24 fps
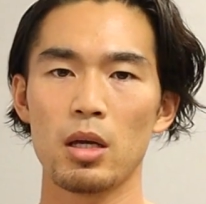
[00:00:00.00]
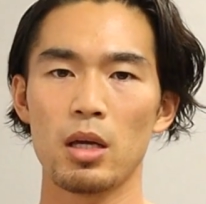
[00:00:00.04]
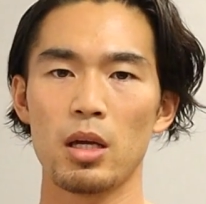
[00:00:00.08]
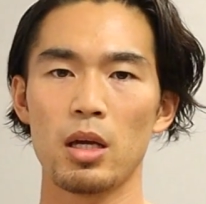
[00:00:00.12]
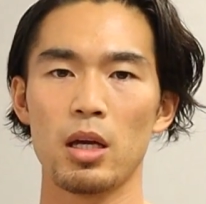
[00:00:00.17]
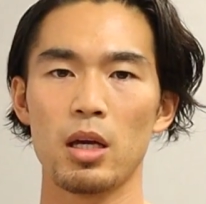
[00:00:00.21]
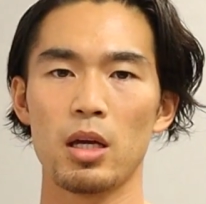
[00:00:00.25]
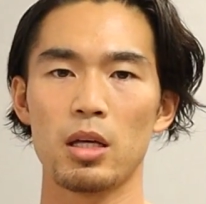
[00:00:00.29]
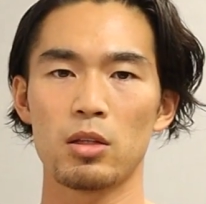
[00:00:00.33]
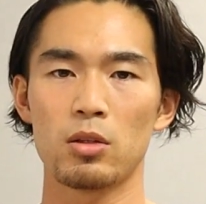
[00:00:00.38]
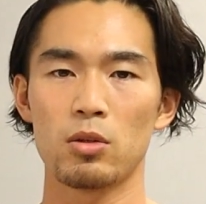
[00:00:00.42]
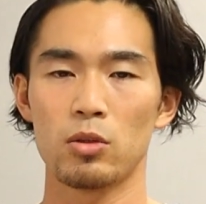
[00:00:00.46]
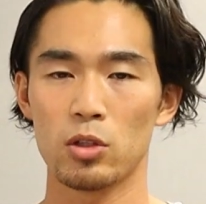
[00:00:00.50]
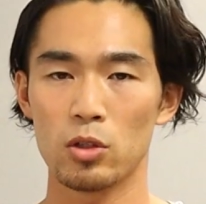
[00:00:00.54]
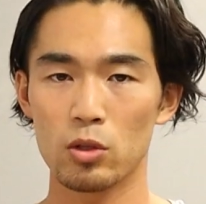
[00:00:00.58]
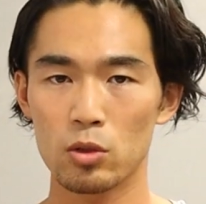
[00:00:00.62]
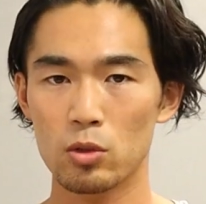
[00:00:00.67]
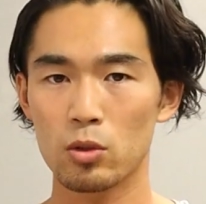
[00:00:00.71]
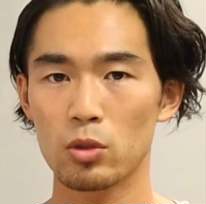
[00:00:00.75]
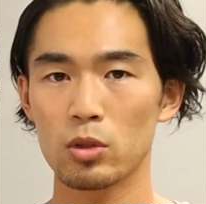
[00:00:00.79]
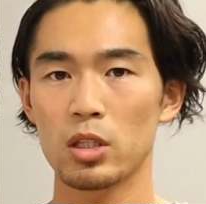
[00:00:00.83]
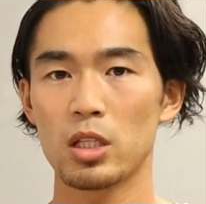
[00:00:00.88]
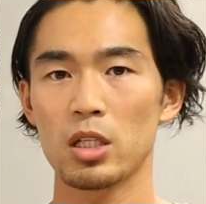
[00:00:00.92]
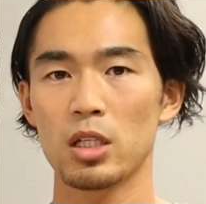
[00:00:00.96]
えっ、ー、と
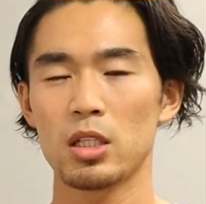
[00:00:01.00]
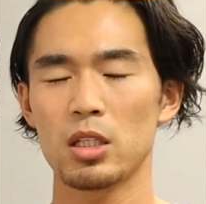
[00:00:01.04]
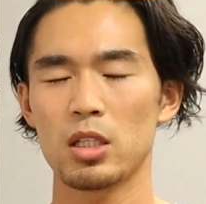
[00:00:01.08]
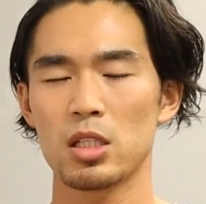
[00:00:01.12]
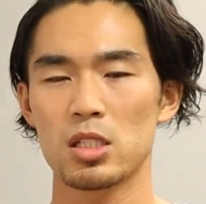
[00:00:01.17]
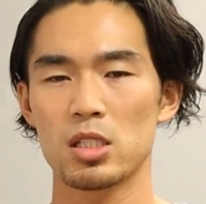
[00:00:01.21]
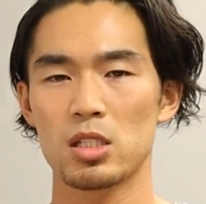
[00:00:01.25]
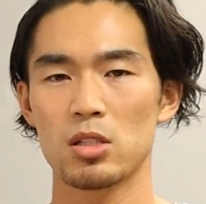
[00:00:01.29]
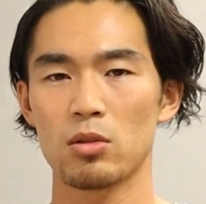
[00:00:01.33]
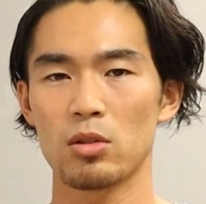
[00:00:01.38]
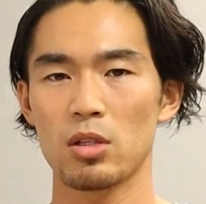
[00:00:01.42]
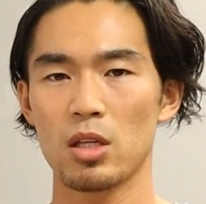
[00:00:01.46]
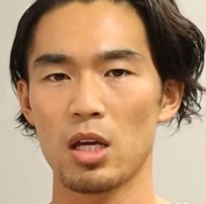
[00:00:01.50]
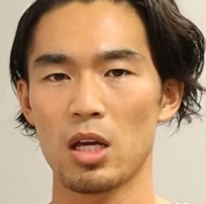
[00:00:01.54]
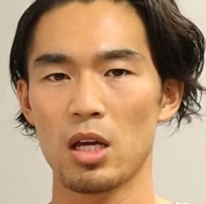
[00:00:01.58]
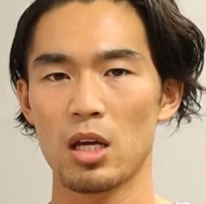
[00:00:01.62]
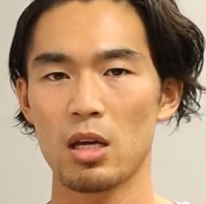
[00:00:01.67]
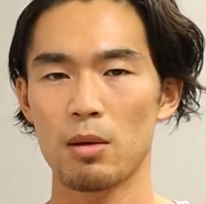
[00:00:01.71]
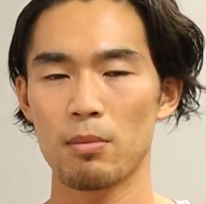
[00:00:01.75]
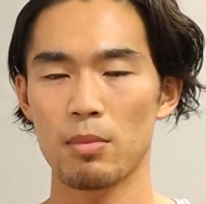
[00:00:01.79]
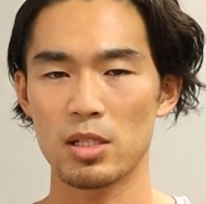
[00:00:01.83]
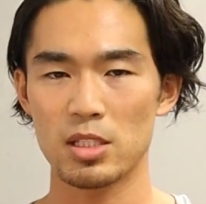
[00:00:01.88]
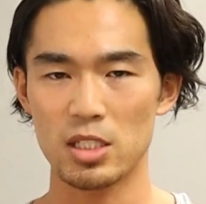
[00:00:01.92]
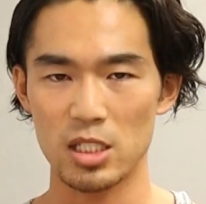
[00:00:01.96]
有効的ですの
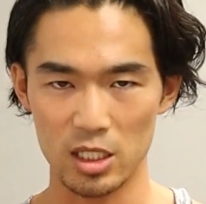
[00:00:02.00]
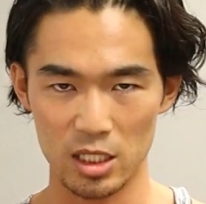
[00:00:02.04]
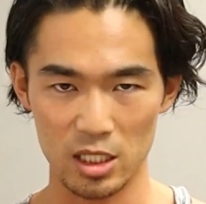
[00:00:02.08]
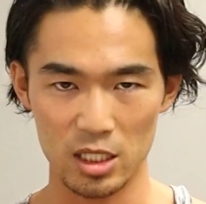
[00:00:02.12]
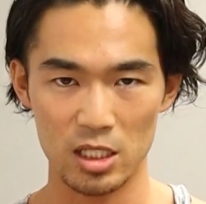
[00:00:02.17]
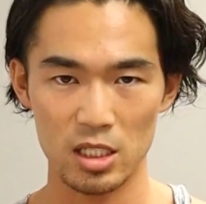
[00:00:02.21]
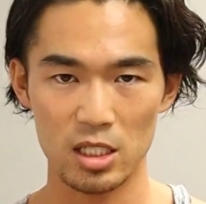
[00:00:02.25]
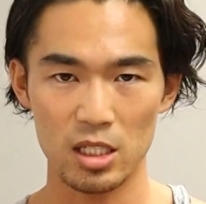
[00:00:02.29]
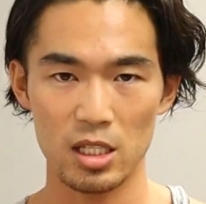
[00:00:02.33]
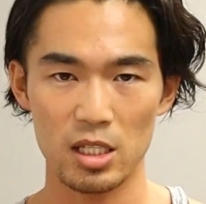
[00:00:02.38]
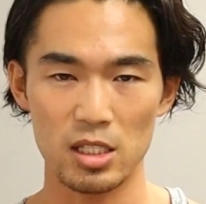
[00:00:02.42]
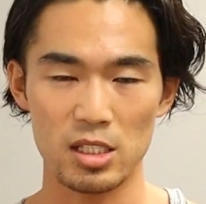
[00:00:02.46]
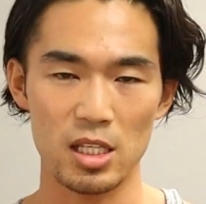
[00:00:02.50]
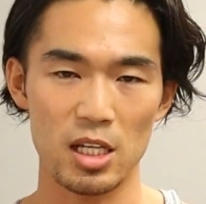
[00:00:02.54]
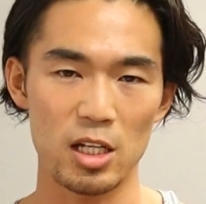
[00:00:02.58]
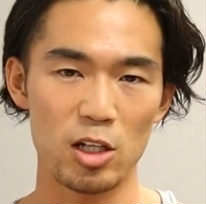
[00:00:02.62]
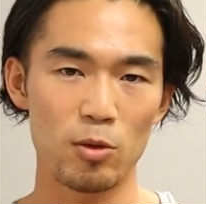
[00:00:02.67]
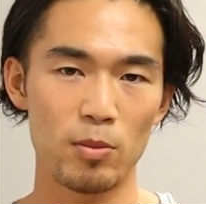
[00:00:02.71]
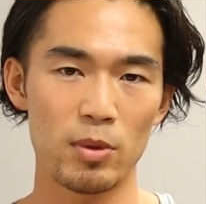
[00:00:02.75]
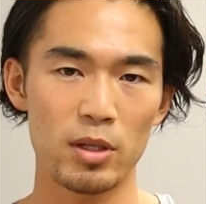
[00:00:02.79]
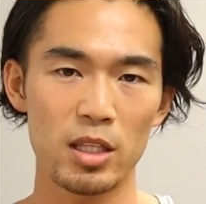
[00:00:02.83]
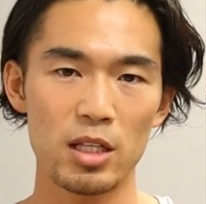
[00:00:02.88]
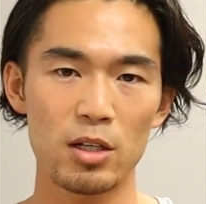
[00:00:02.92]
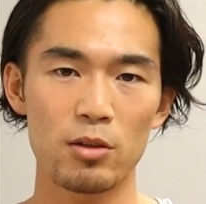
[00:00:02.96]
で、まあ、ぜひ最
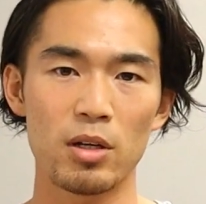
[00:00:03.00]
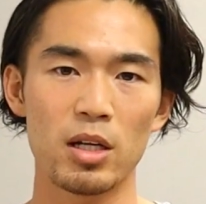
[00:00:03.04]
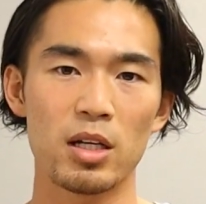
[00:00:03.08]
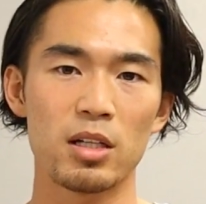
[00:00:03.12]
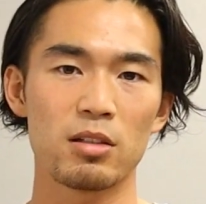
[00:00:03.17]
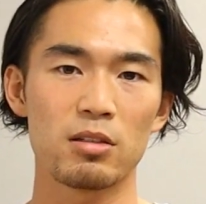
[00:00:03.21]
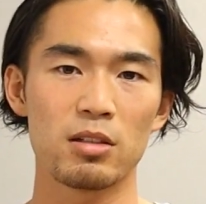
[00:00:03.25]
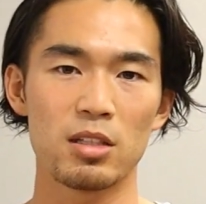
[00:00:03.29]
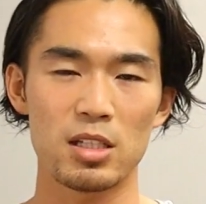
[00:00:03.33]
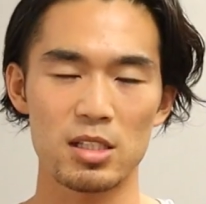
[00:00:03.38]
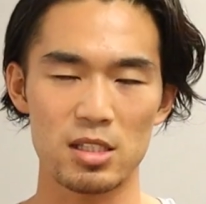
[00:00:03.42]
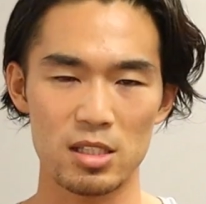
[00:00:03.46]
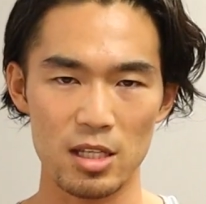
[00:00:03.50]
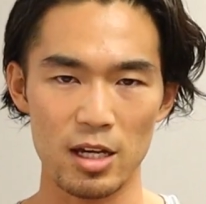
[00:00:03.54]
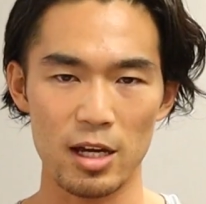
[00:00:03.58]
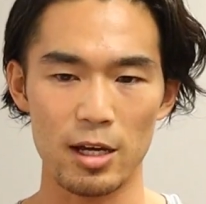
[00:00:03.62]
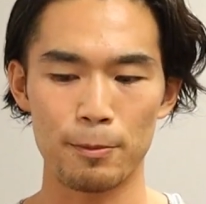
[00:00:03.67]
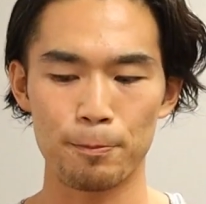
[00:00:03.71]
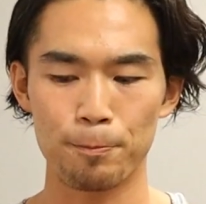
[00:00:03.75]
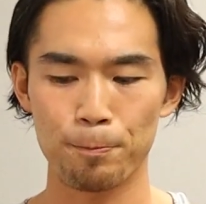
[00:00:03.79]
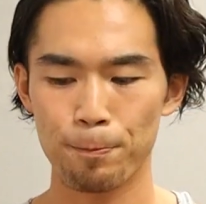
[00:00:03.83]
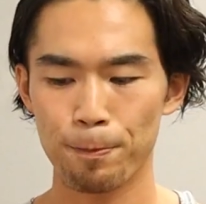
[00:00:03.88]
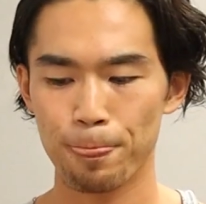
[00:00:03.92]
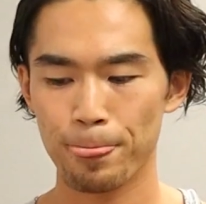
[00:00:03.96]
後までご覧くださ
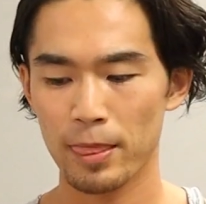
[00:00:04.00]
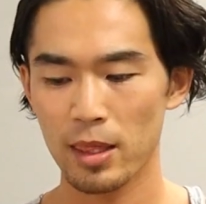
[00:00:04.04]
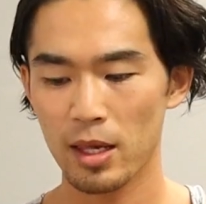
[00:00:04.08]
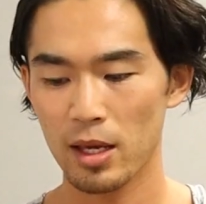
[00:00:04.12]
い。